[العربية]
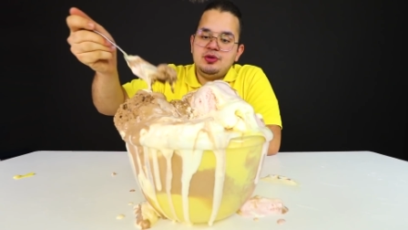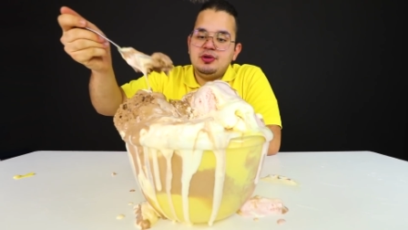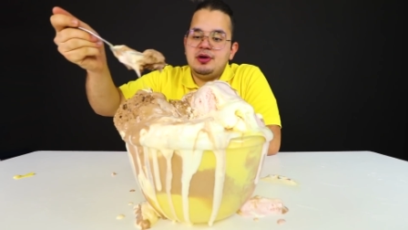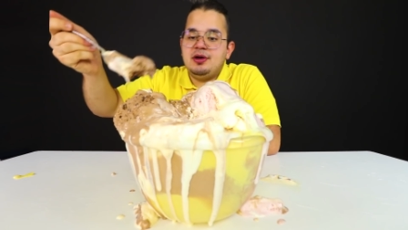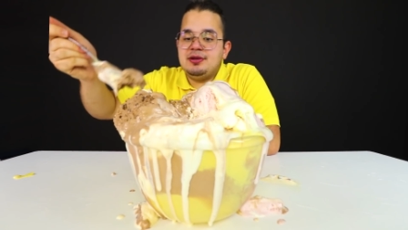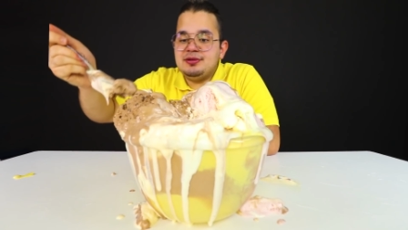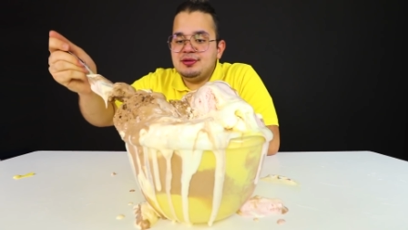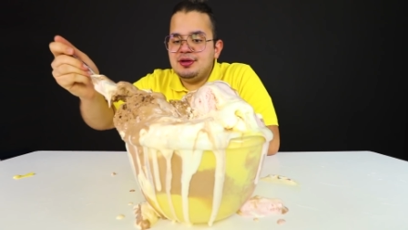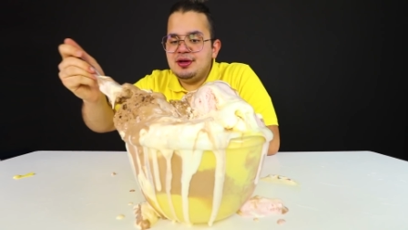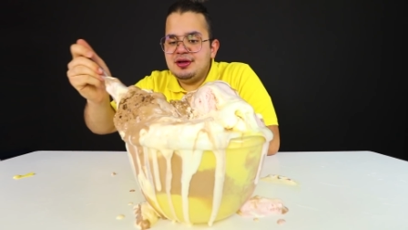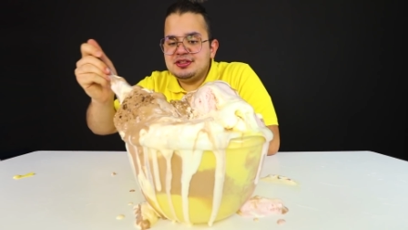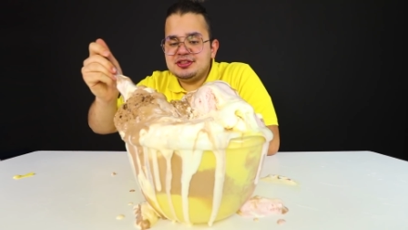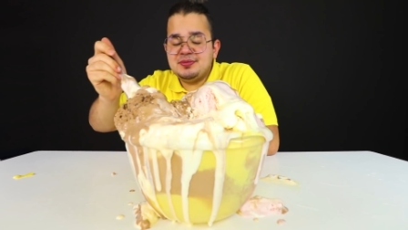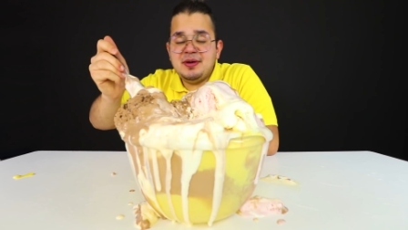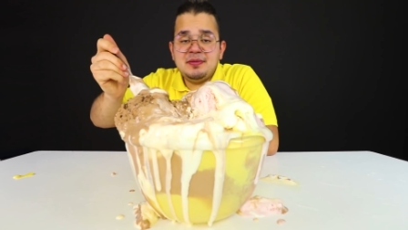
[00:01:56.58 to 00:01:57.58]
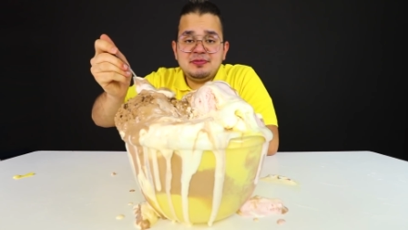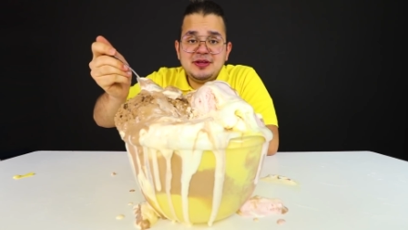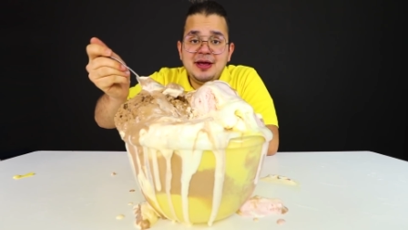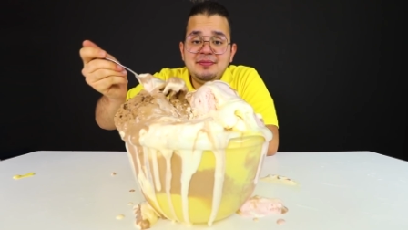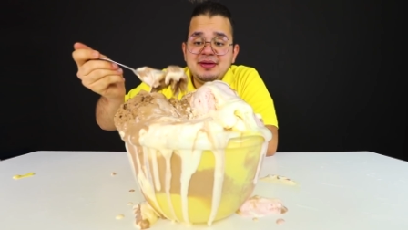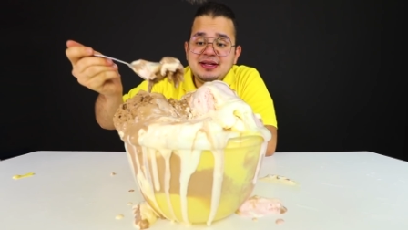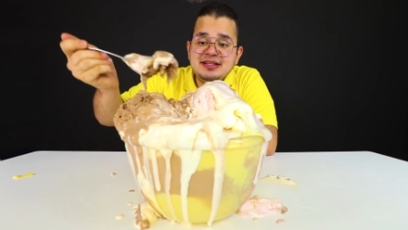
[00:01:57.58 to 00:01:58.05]
يا الله شباب
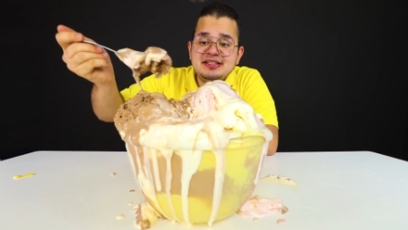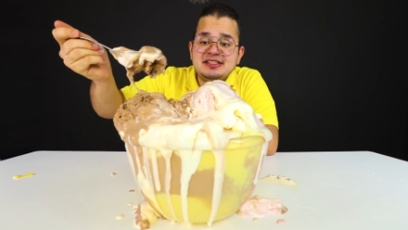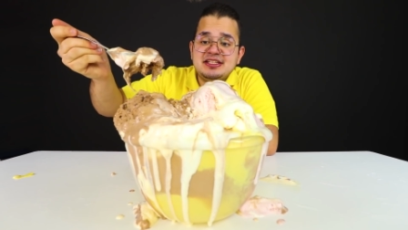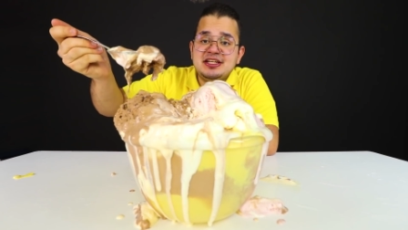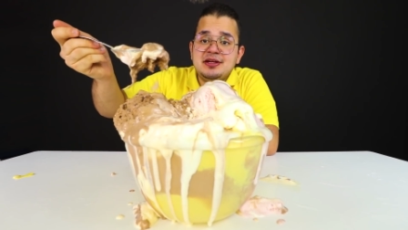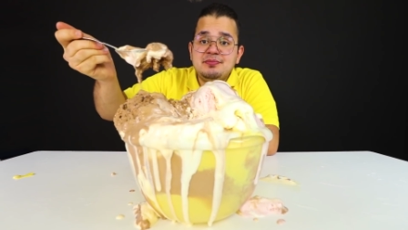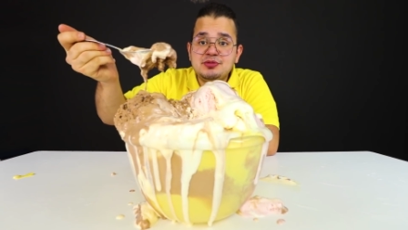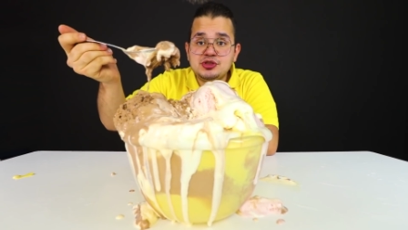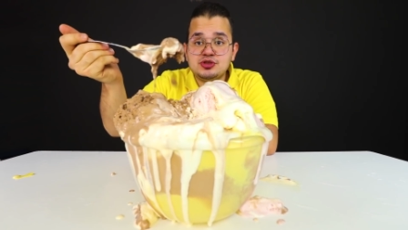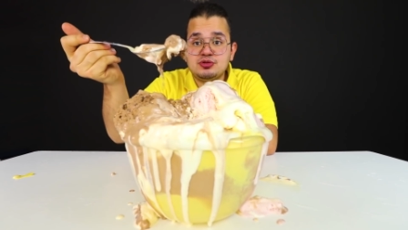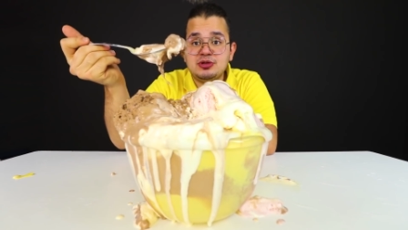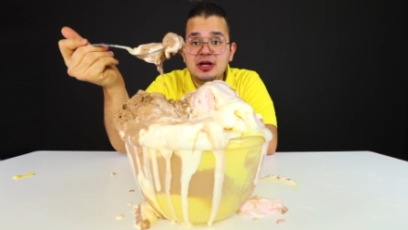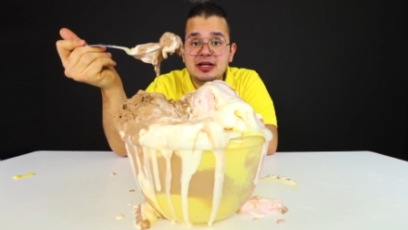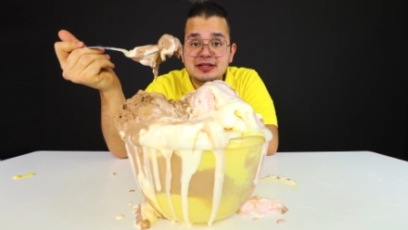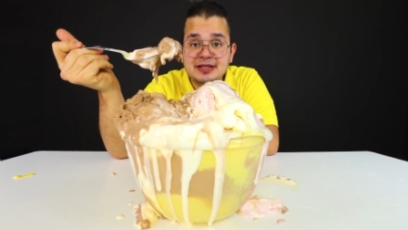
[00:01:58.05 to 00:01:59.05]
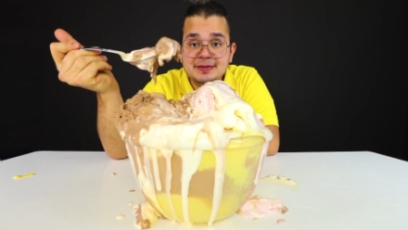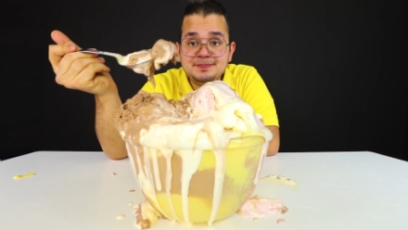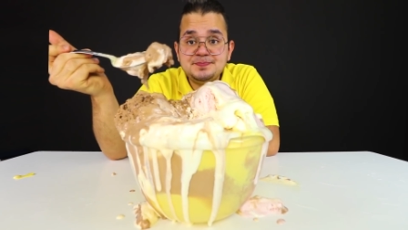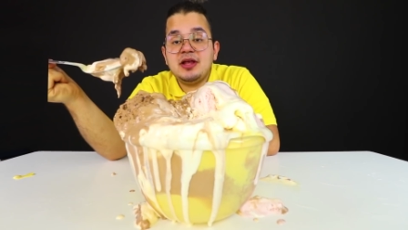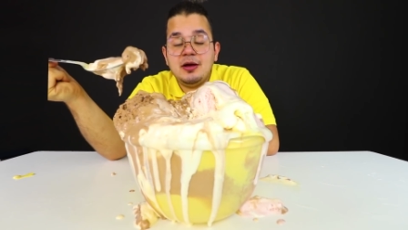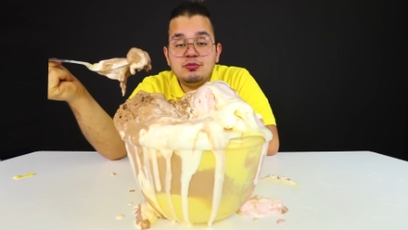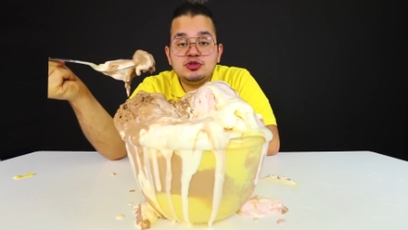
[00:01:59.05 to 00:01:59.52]
طعم الايس كريم بالشوكولاته
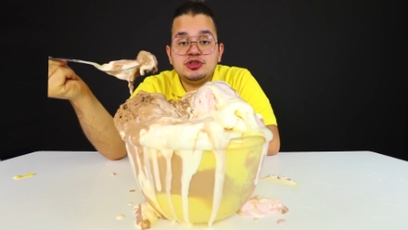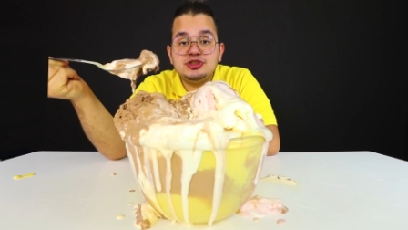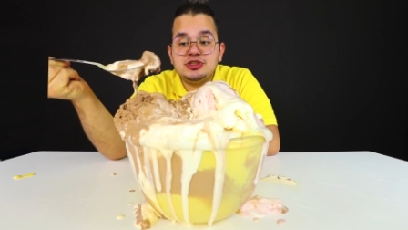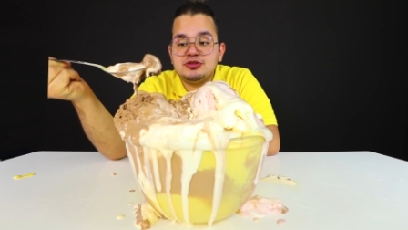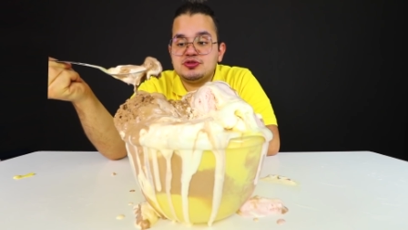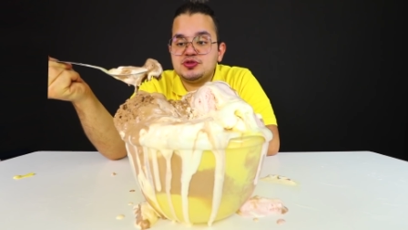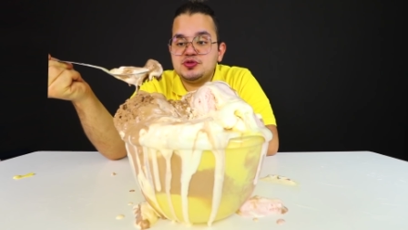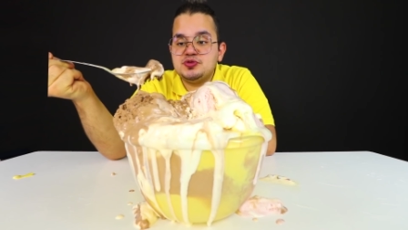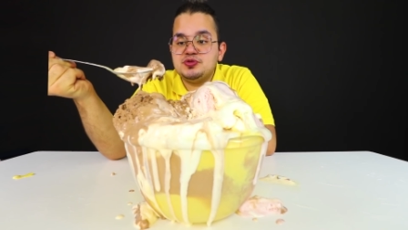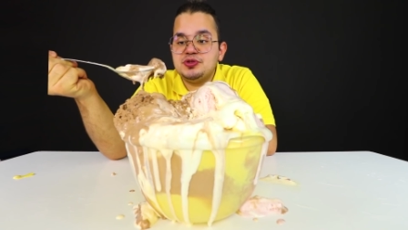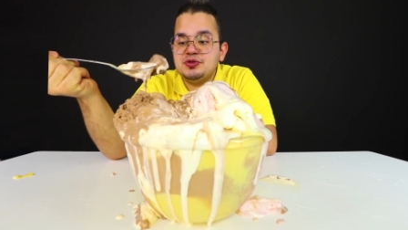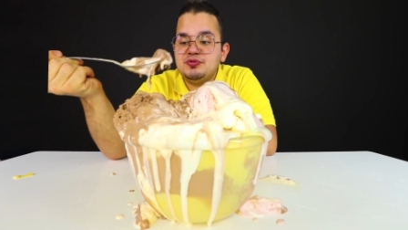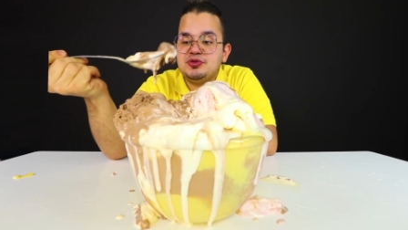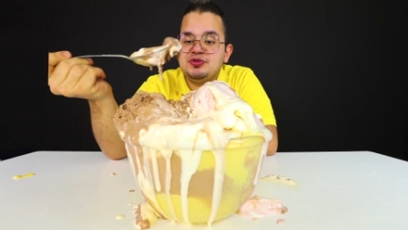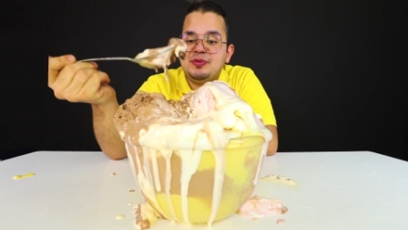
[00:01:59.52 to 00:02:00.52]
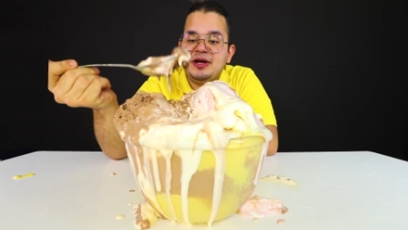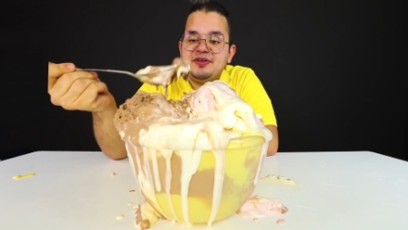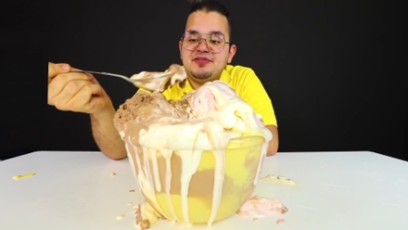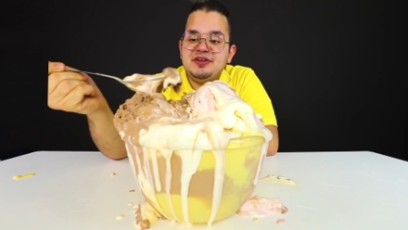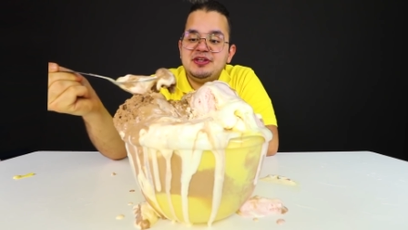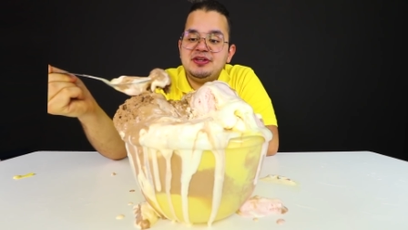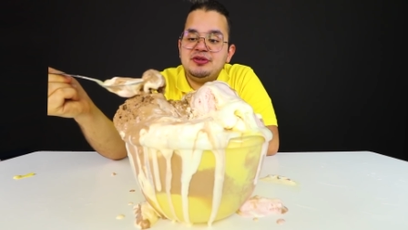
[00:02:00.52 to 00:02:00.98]
طعمه جدا اسطوري وانتم
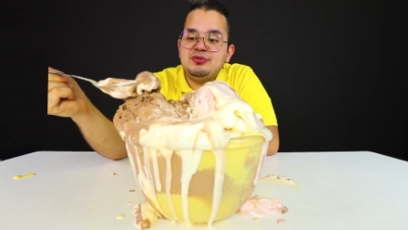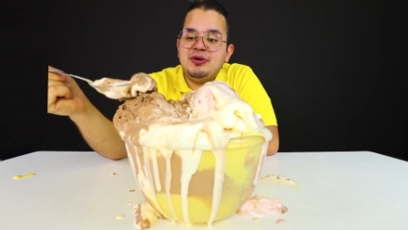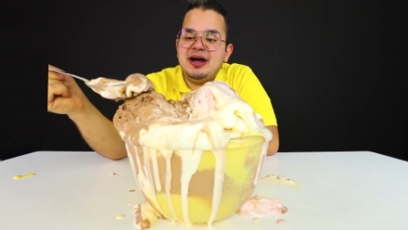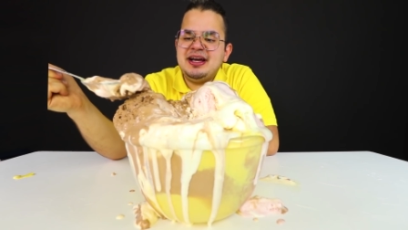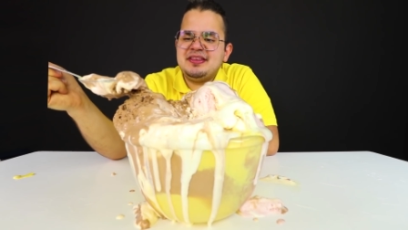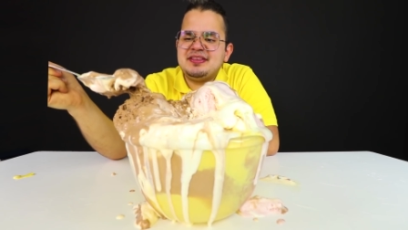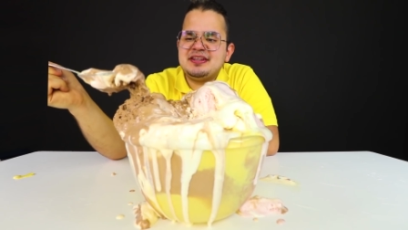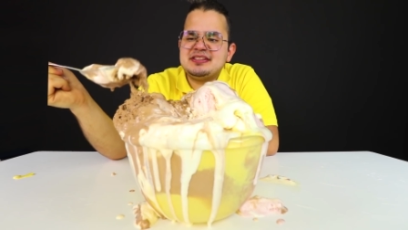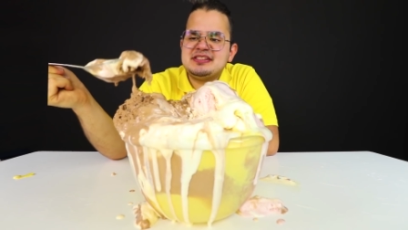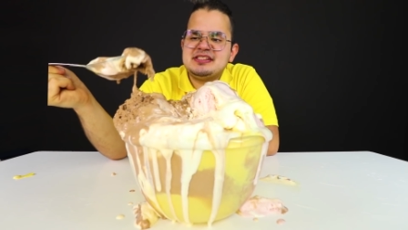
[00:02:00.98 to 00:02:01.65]
عارفين انه اكثر